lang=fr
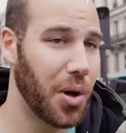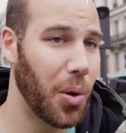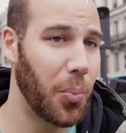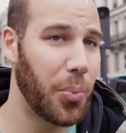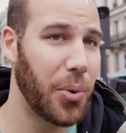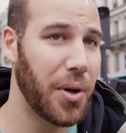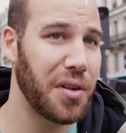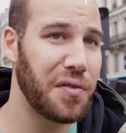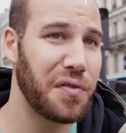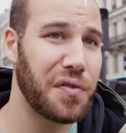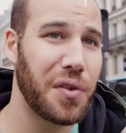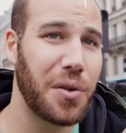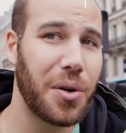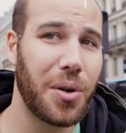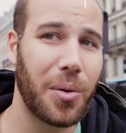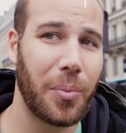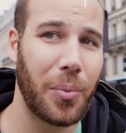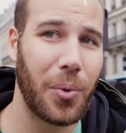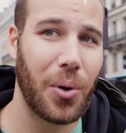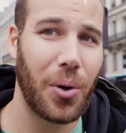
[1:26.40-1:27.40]
est en pleine
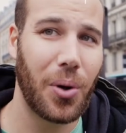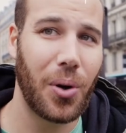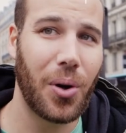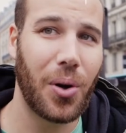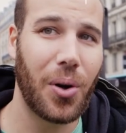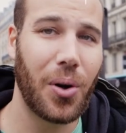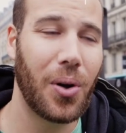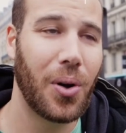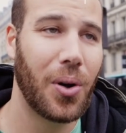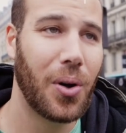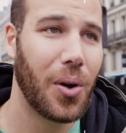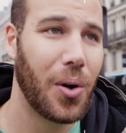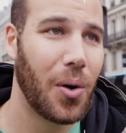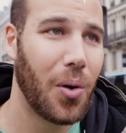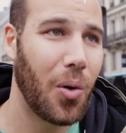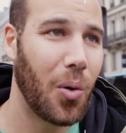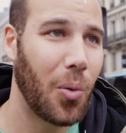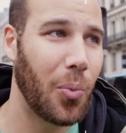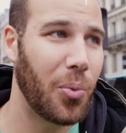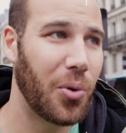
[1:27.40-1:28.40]
forme, euh,
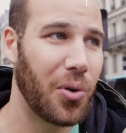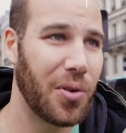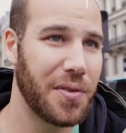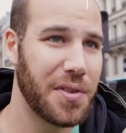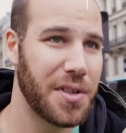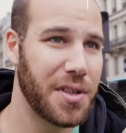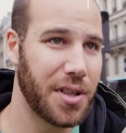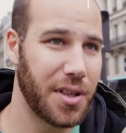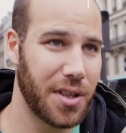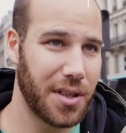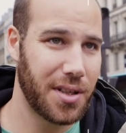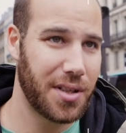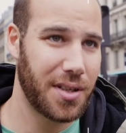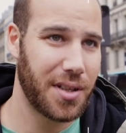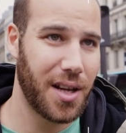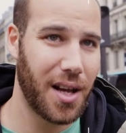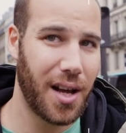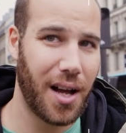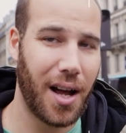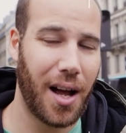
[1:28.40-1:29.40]
on peut envisager
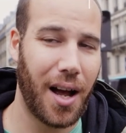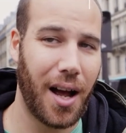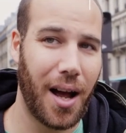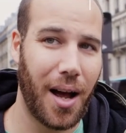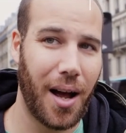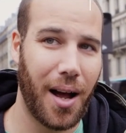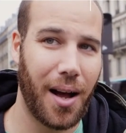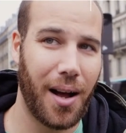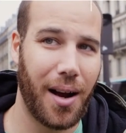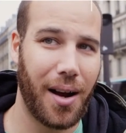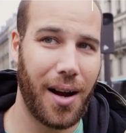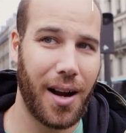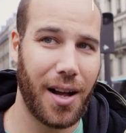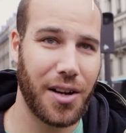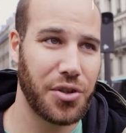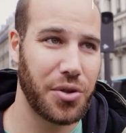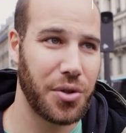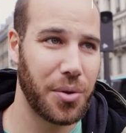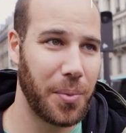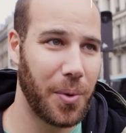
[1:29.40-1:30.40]
ça
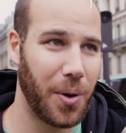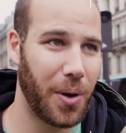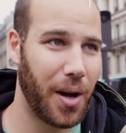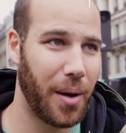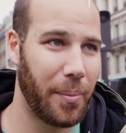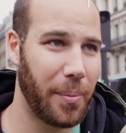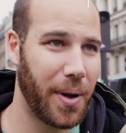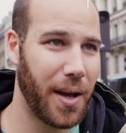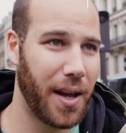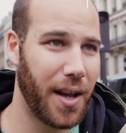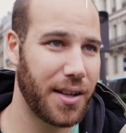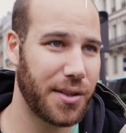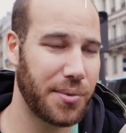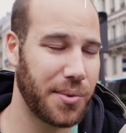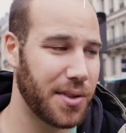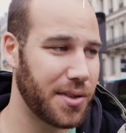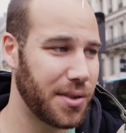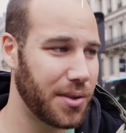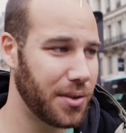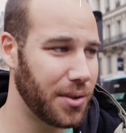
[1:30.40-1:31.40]
largement après
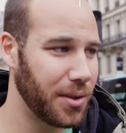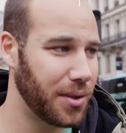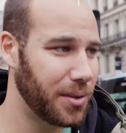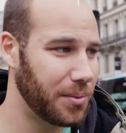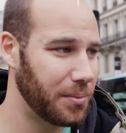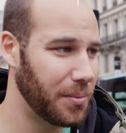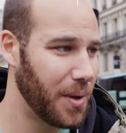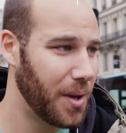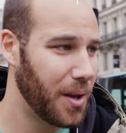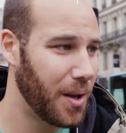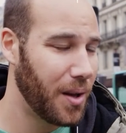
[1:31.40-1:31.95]
60 ans.